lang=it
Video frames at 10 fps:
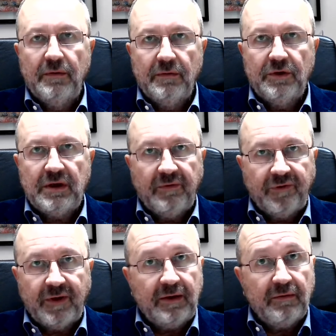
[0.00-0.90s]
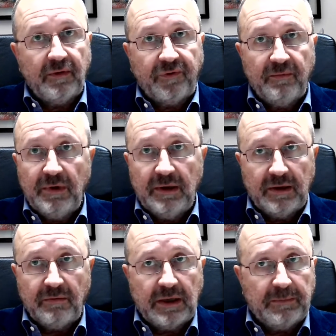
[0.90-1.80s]
Non c'è infatti una famiglia
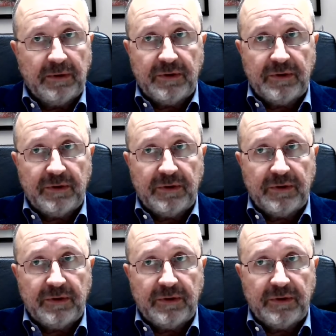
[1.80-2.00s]
che non abbia